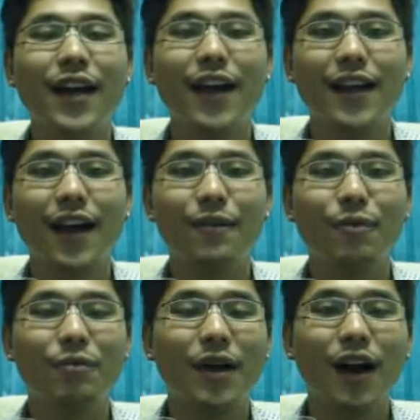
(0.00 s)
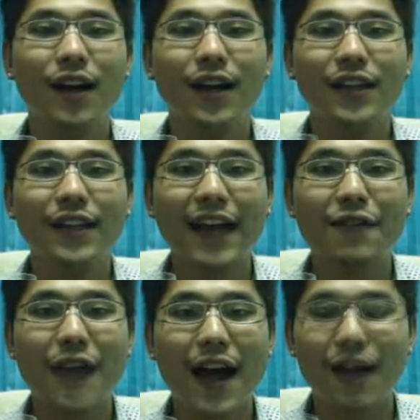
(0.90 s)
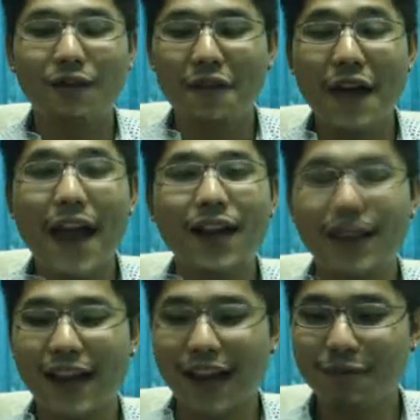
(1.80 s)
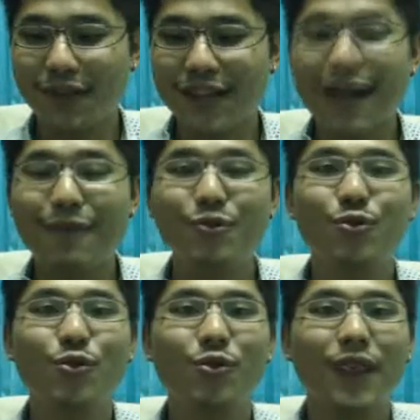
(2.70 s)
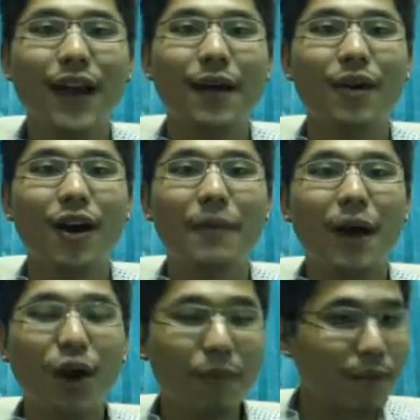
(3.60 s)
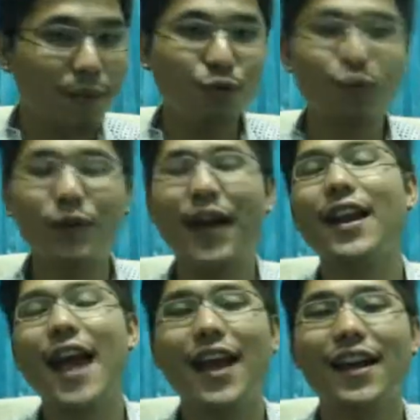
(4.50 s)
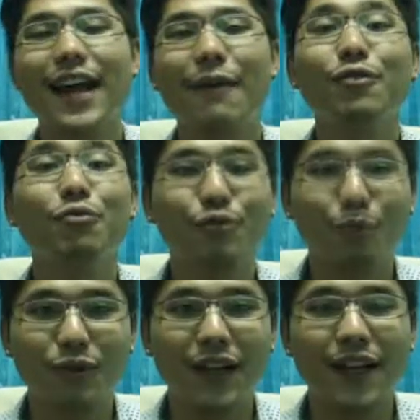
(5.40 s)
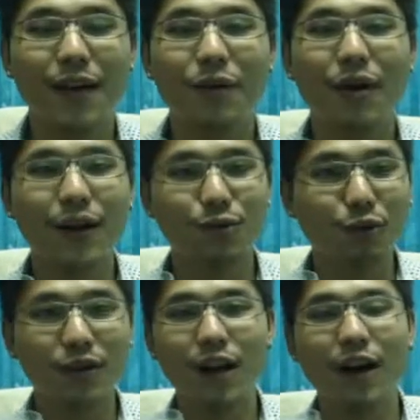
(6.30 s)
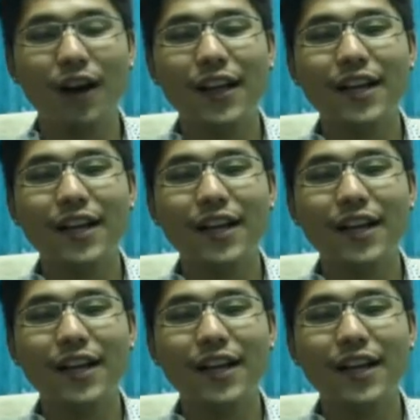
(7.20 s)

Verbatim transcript: เรื่อยๆนะครับผมก็ยังไงฝากแฟนๆนะครับที่ตามดูอยู่นะครับก็มาคอมเมนต์มาพูดคุยกันได้นะครับสนุกดีนะครับเพราะว่าทุกคนก็